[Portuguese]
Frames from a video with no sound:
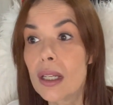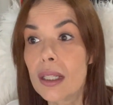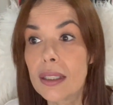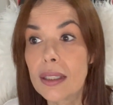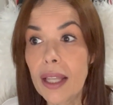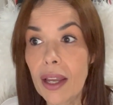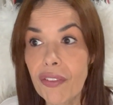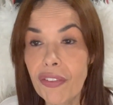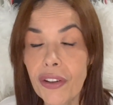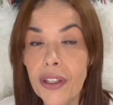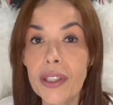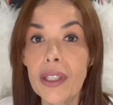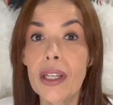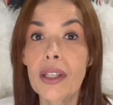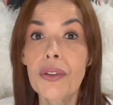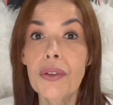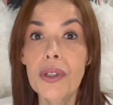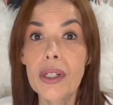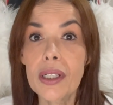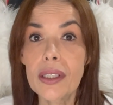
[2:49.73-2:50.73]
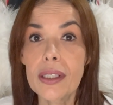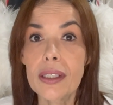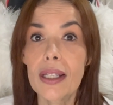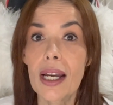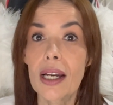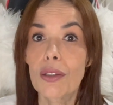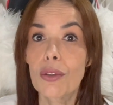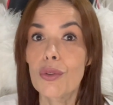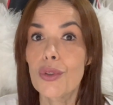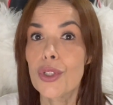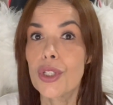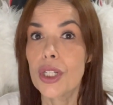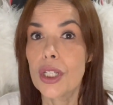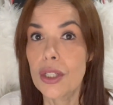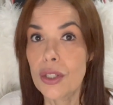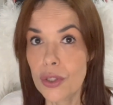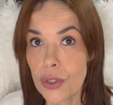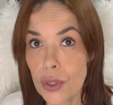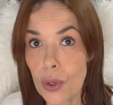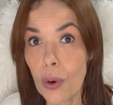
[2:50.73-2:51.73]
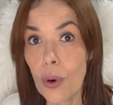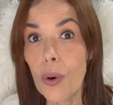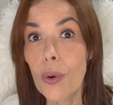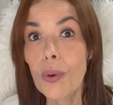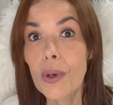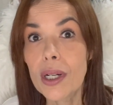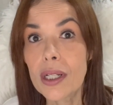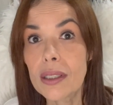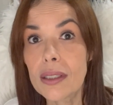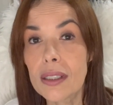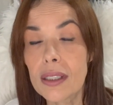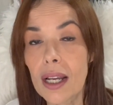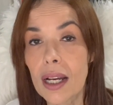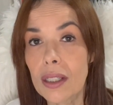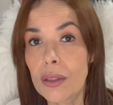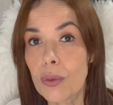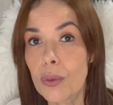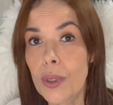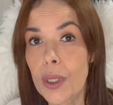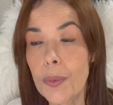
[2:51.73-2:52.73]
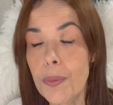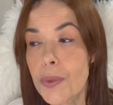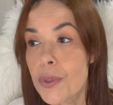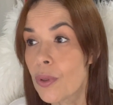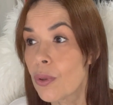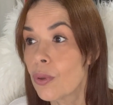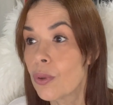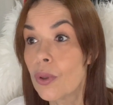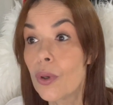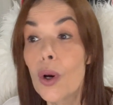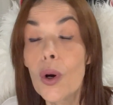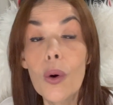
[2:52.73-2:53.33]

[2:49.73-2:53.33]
defendendo o candidato X ou o candidato Y,